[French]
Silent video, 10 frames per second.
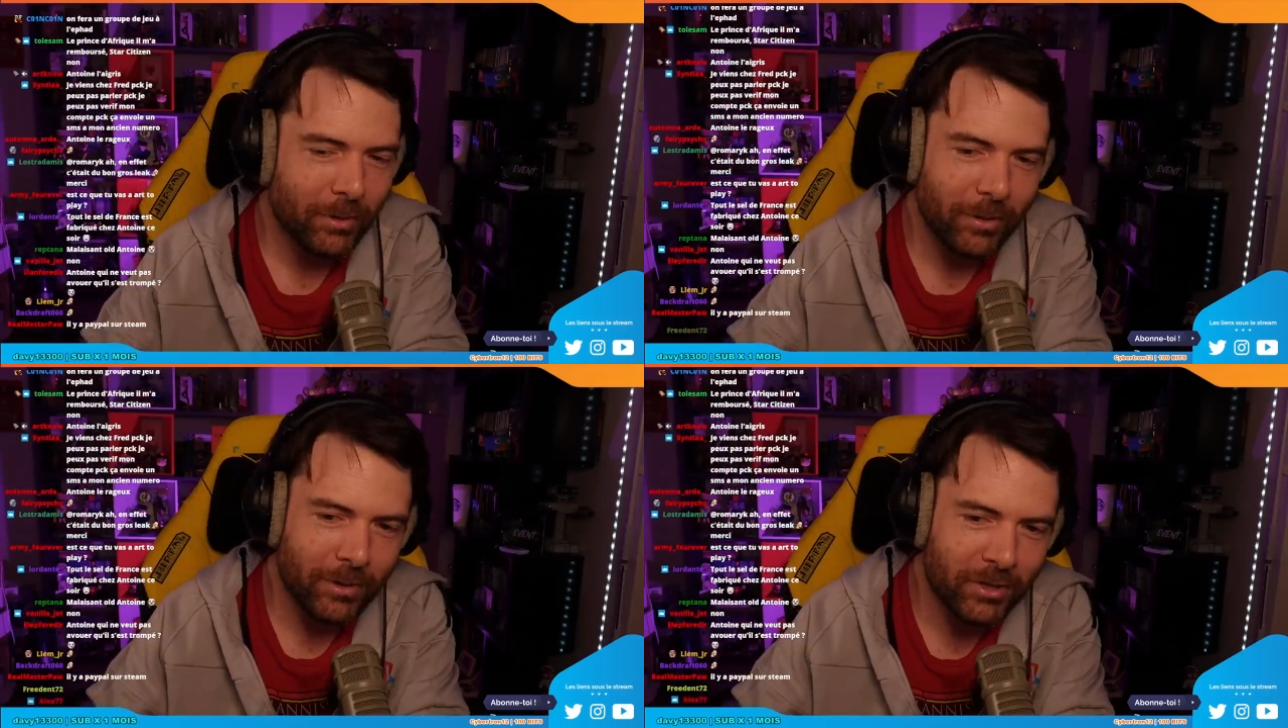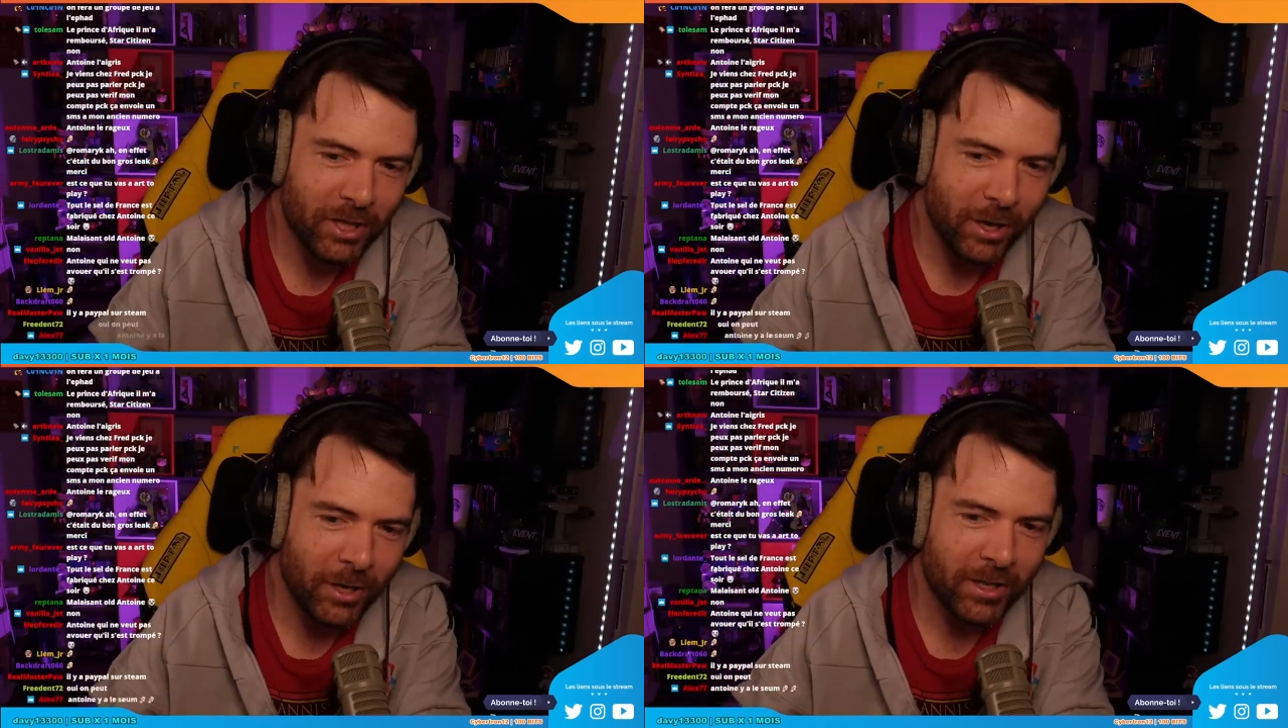que. Euh, t'as
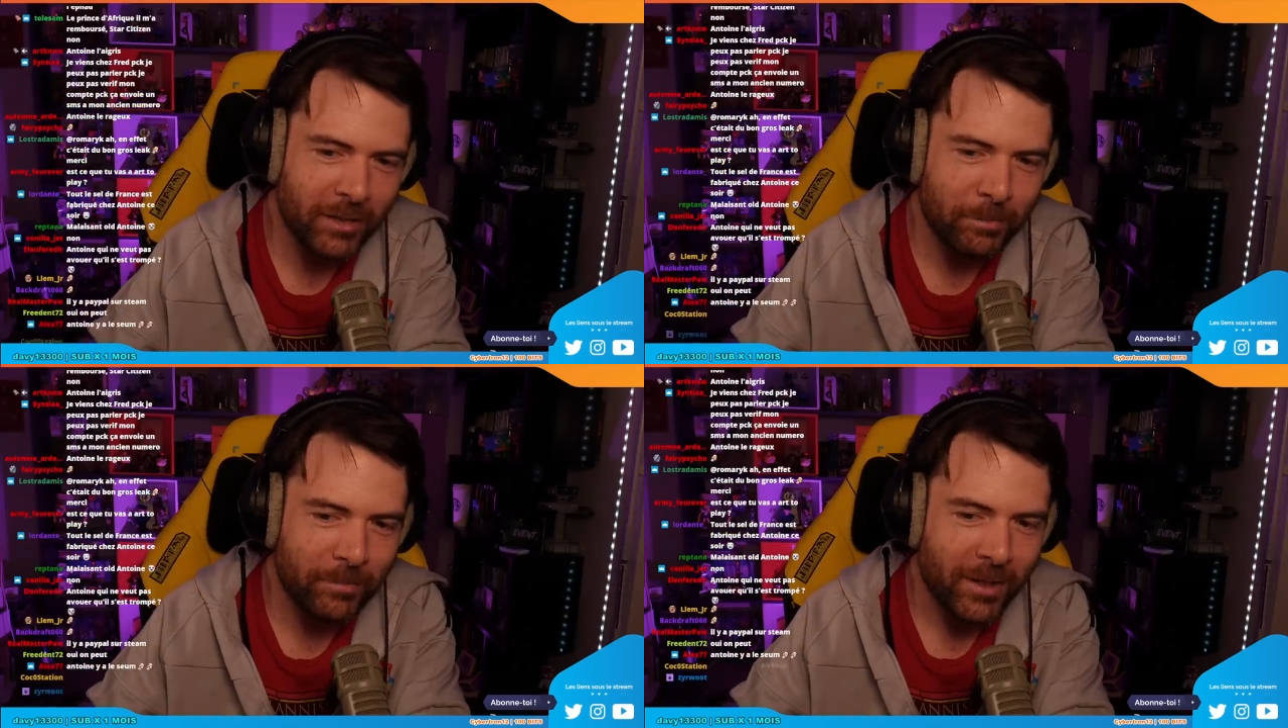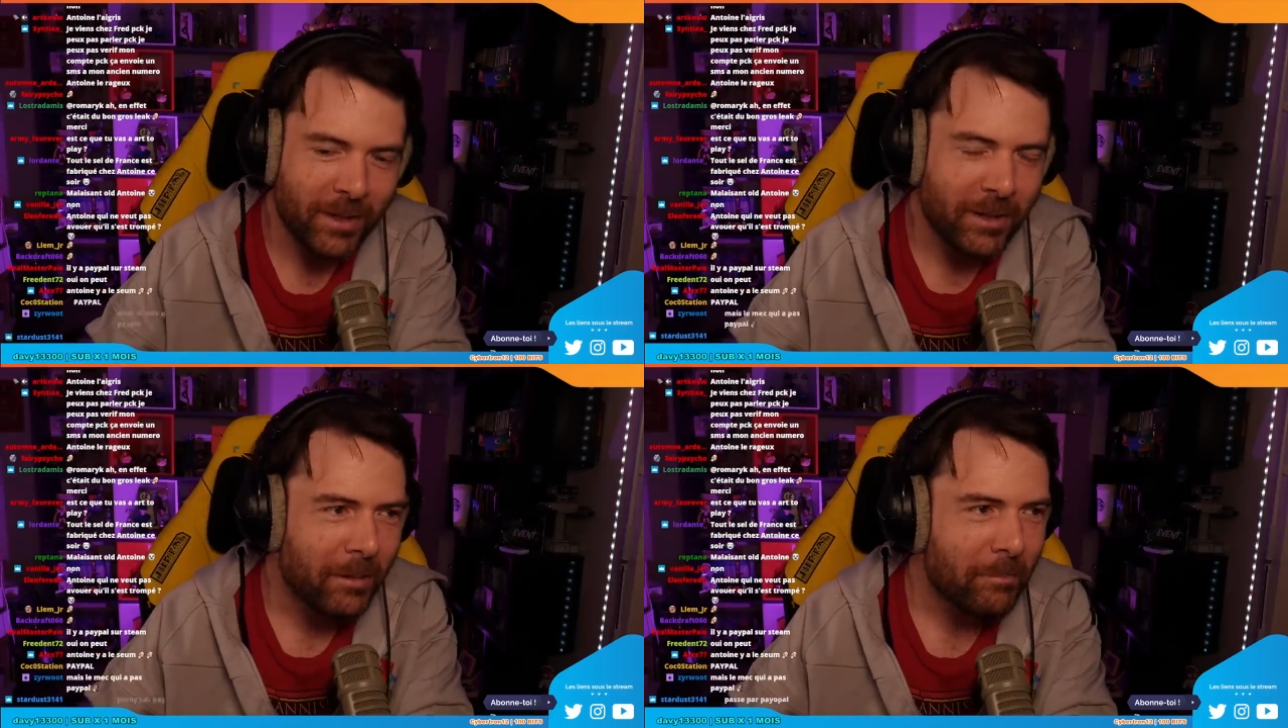cru la perdre ah, et en
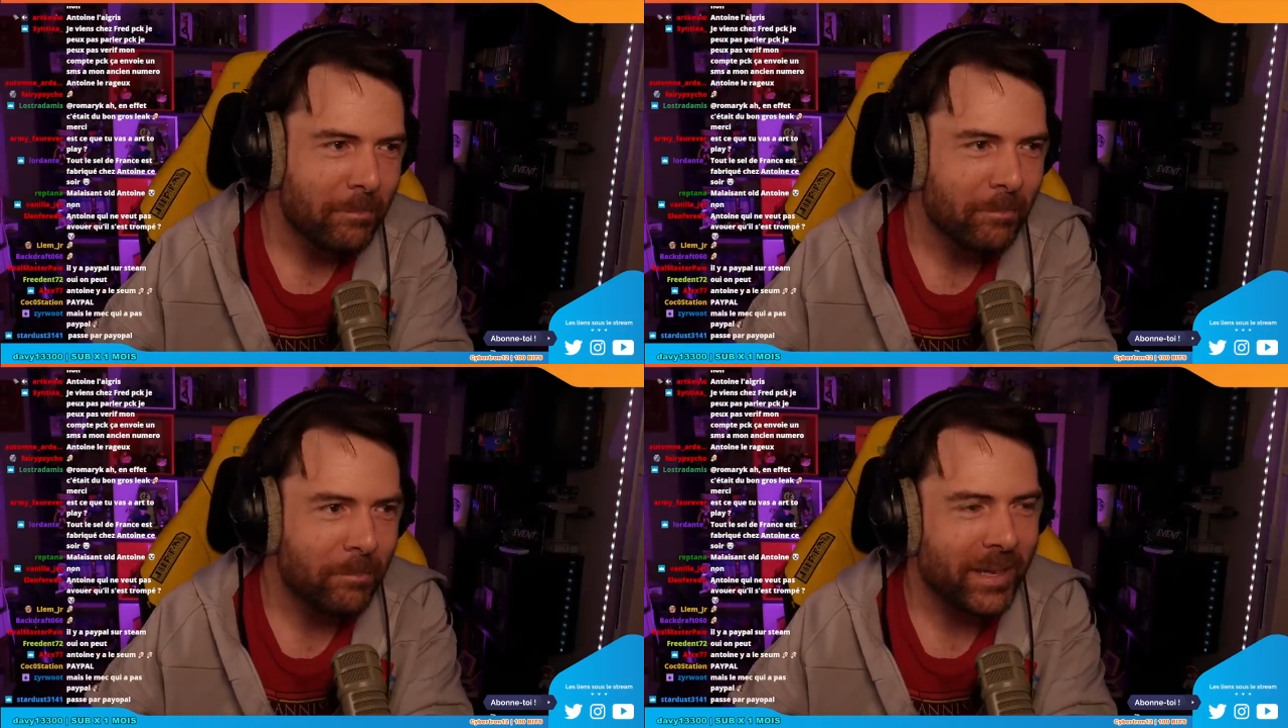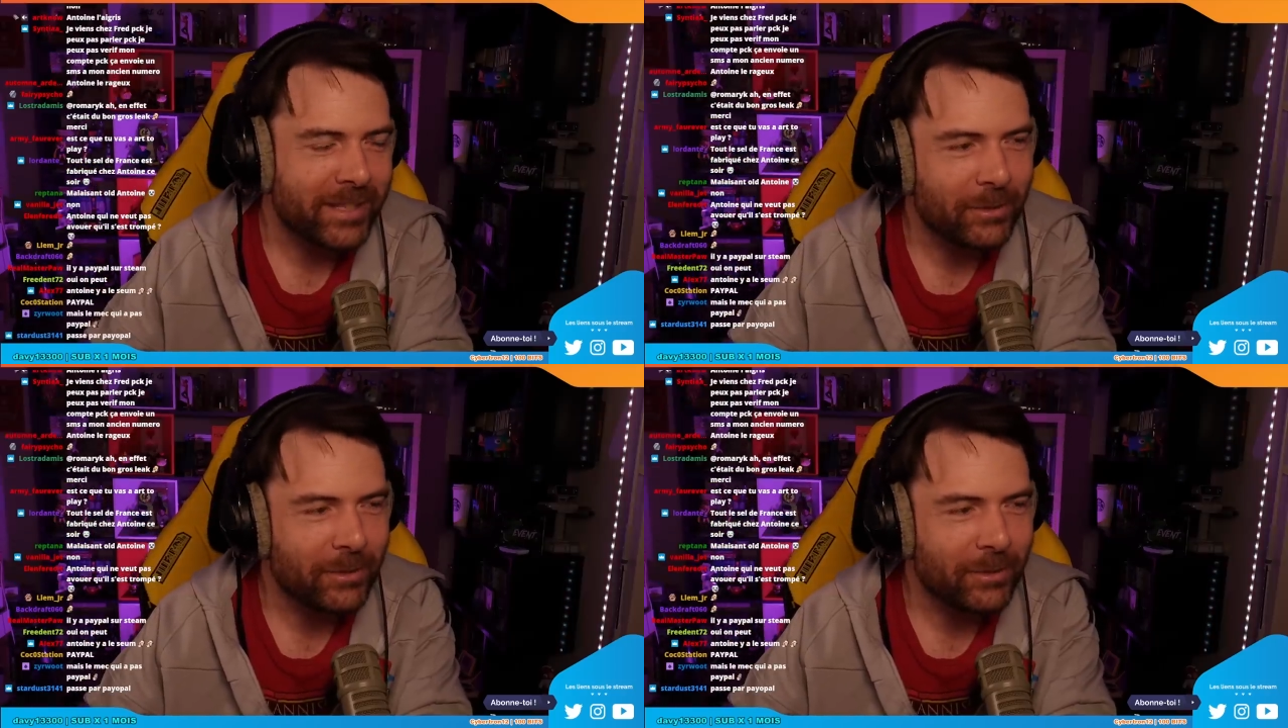fait elle était dans ton blouson.